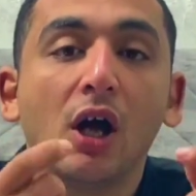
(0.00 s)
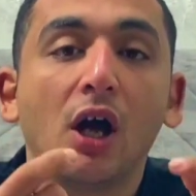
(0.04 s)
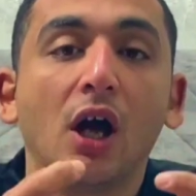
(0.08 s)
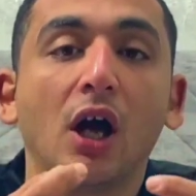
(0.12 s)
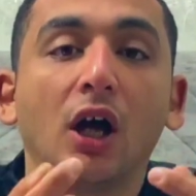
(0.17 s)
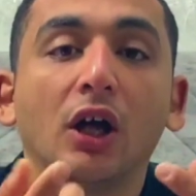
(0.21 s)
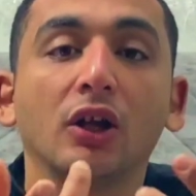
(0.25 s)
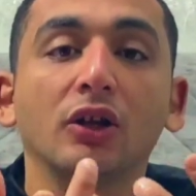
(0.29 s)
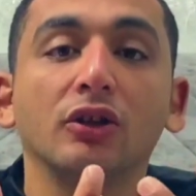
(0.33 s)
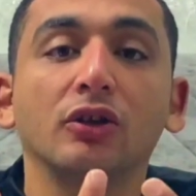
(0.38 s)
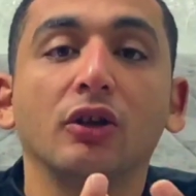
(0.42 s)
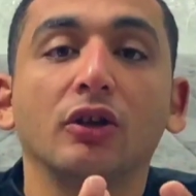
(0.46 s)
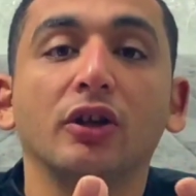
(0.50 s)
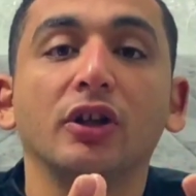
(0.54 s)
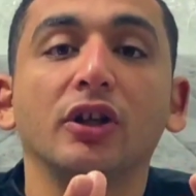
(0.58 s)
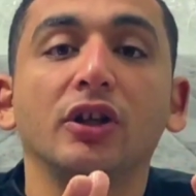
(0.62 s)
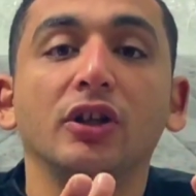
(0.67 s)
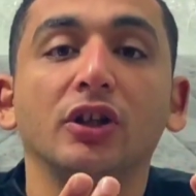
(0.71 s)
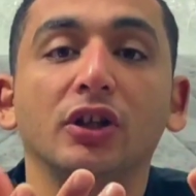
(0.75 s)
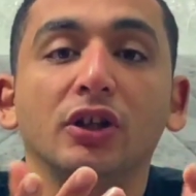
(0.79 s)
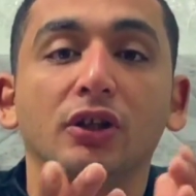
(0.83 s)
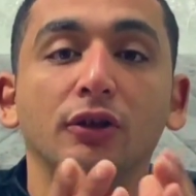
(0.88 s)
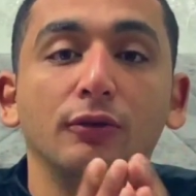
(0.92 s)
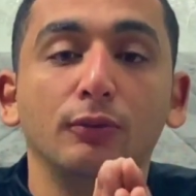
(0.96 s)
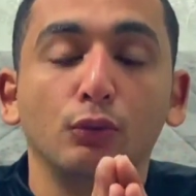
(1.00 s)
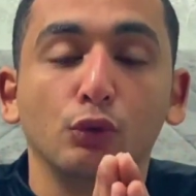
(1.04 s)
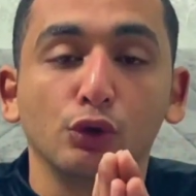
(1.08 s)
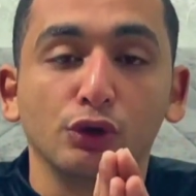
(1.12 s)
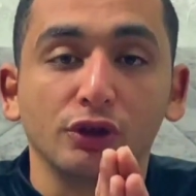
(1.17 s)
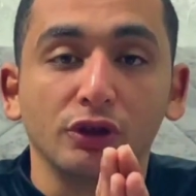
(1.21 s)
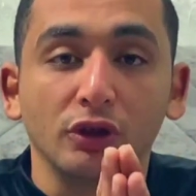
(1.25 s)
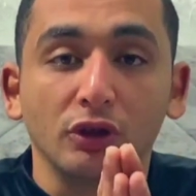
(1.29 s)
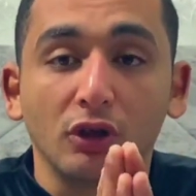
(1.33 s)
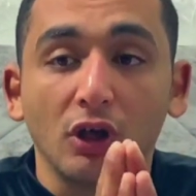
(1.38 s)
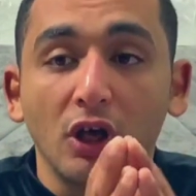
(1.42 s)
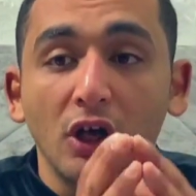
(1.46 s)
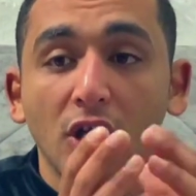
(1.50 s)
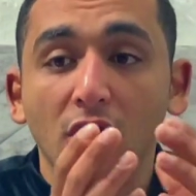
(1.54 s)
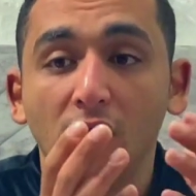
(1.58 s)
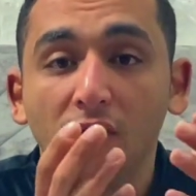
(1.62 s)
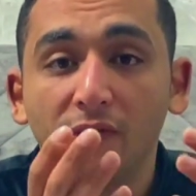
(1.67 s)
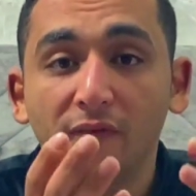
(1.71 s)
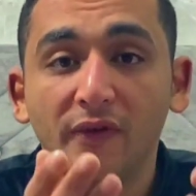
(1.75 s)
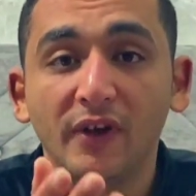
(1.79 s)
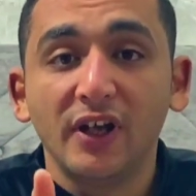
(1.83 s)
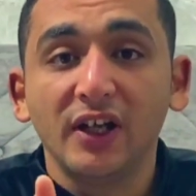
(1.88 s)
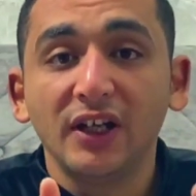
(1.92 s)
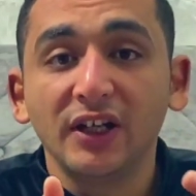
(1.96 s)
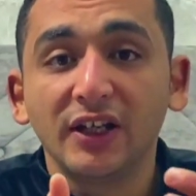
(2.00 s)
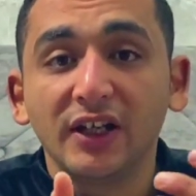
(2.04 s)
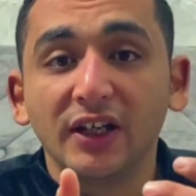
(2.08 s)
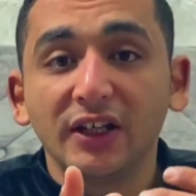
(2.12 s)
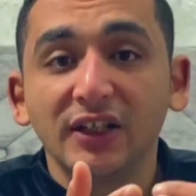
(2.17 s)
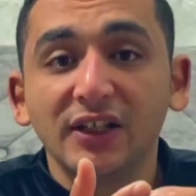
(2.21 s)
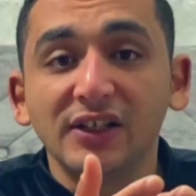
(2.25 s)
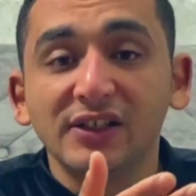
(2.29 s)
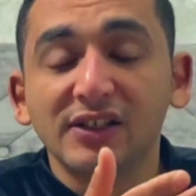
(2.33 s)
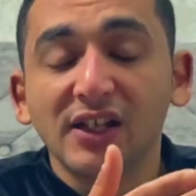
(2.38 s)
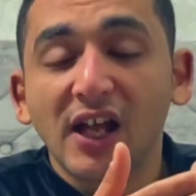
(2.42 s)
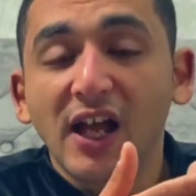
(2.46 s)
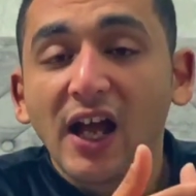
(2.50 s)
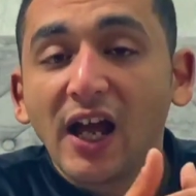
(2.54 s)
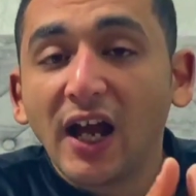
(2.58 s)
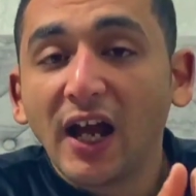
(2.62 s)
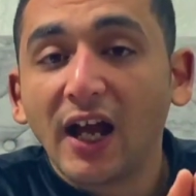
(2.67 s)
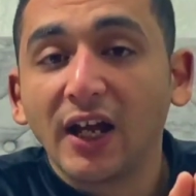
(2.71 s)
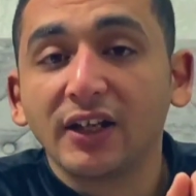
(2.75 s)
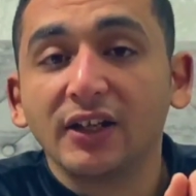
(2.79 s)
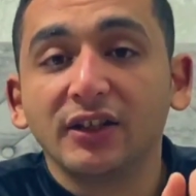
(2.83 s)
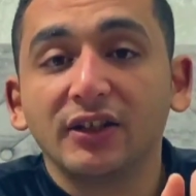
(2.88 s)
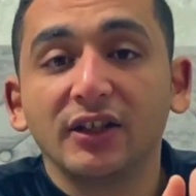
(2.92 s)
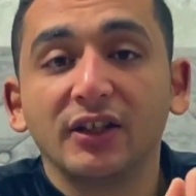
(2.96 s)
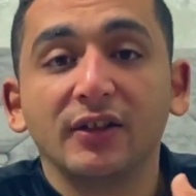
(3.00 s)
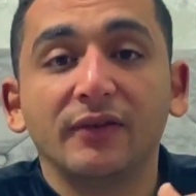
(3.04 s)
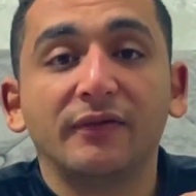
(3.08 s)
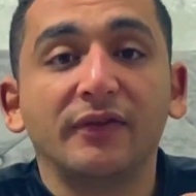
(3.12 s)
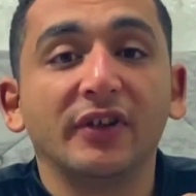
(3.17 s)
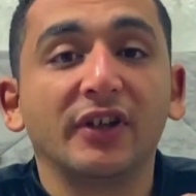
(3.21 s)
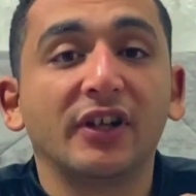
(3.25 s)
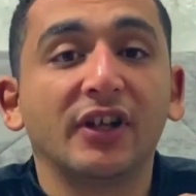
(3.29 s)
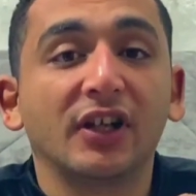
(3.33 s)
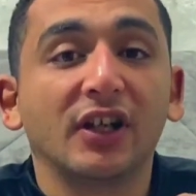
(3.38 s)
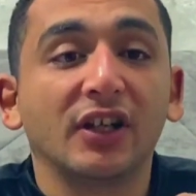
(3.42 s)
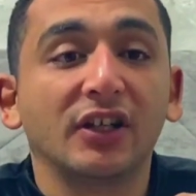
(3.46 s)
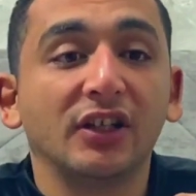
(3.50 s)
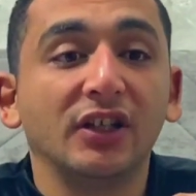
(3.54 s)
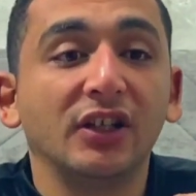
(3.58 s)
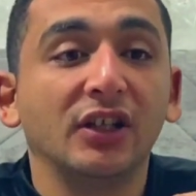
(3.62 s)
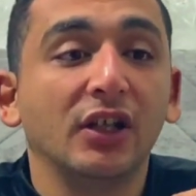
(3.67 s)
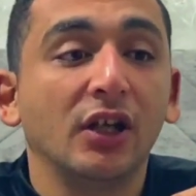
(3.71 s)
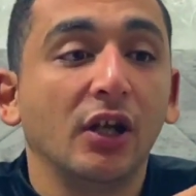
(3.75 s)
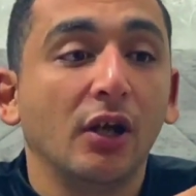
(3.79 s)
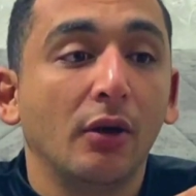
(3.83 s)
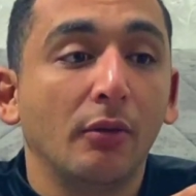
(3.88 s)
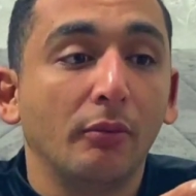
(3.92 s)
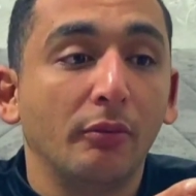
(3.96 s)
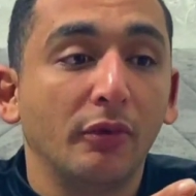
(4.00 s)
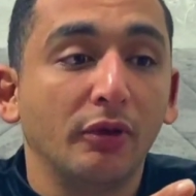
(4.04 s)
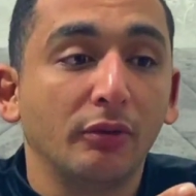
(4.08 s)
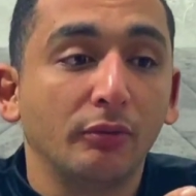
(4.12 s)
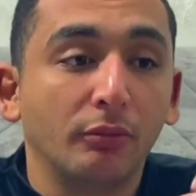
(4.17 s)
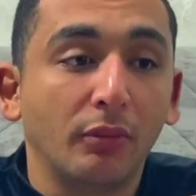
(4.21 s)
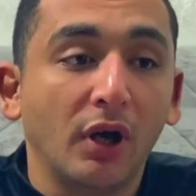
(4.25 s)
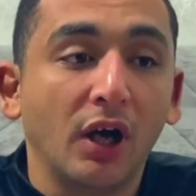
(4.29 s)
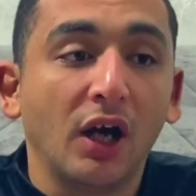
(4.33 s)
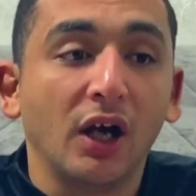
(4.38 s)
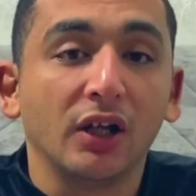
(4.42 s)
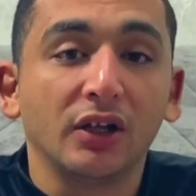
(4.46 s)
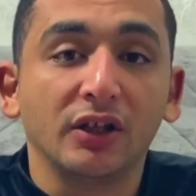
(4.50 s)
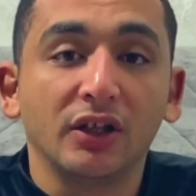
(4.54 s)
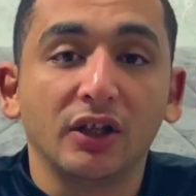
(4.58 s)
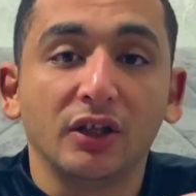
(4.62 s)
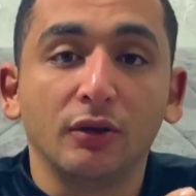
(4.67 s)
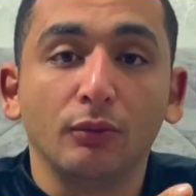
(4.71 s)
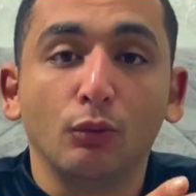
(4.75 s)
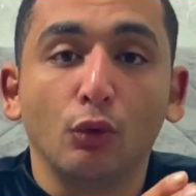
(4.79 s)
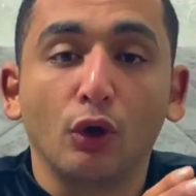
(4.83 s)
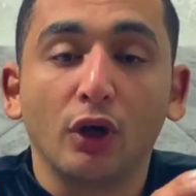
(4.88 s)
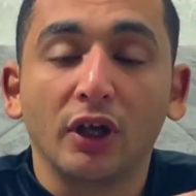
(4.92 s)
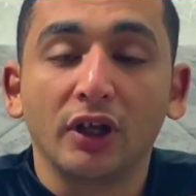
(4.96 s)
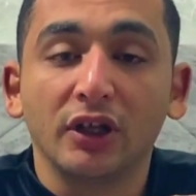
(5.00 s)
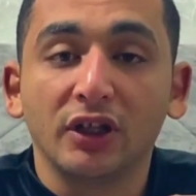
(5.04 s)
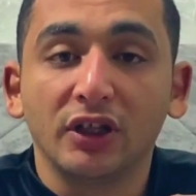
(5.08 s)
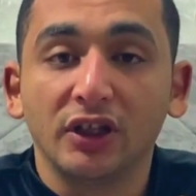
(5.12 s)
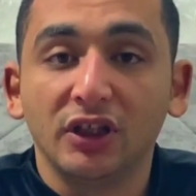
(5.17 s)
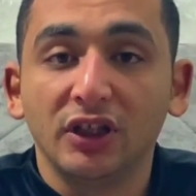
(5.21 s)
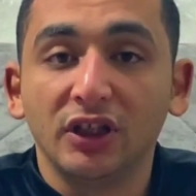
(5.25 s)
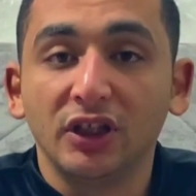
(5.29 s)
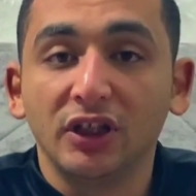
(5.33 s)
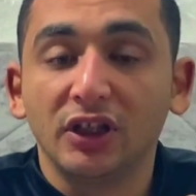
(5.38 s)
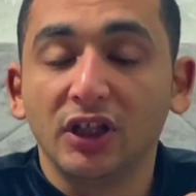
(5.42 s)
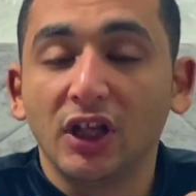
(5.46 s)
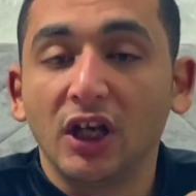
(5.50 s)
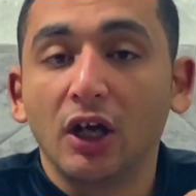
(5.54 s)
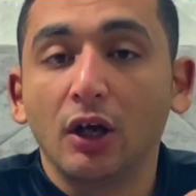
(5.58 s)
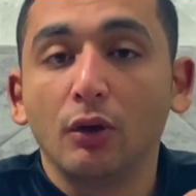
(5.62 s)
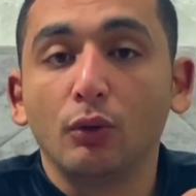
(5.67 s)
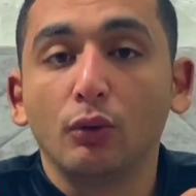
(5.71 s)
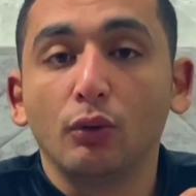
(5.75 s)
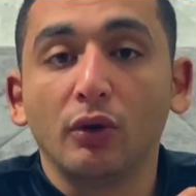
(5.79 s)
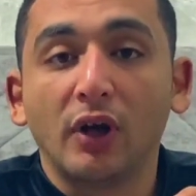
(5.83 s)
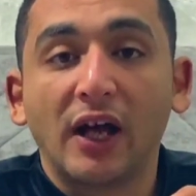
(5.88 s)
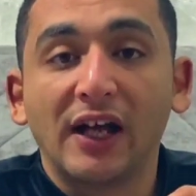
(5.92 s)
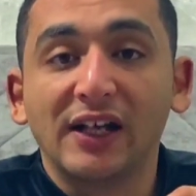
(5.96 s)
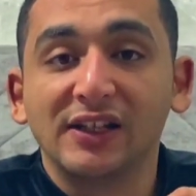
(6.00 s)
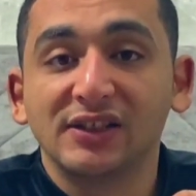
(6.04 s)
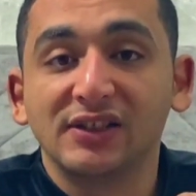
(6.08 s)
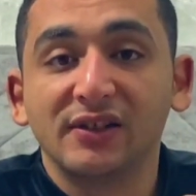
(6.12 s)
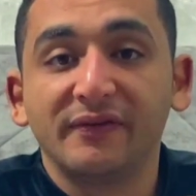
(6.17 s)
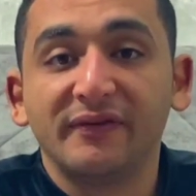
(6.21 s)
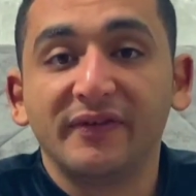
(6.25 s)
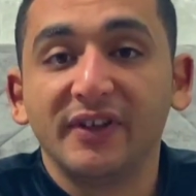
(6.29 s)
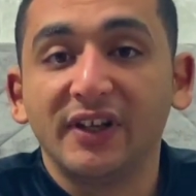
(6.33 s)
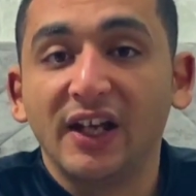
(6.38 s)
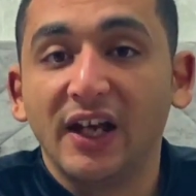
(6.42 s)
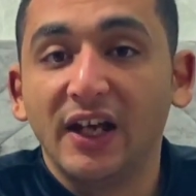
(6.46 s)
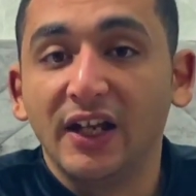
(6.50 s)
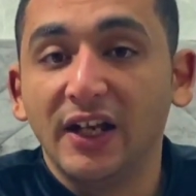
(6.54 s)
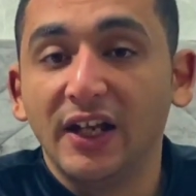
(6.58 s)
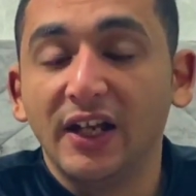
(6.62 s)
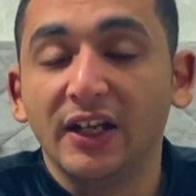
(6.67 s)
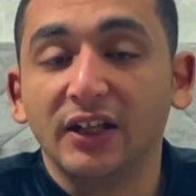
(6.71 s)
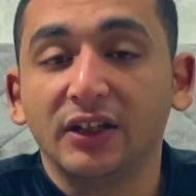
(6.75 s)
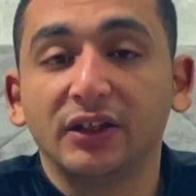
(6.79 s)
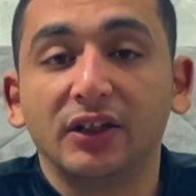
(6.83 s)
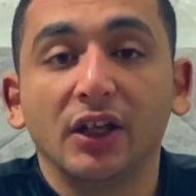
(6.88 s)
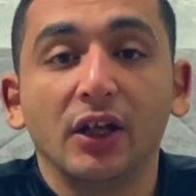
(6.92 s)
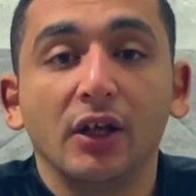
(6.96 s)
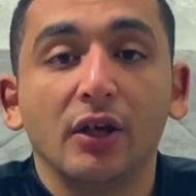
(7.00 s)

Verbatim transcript: عن طريق الموسيقى فالكنيسة أخذت الفكرة دي من بعض المغنيين أو عازفي الآلات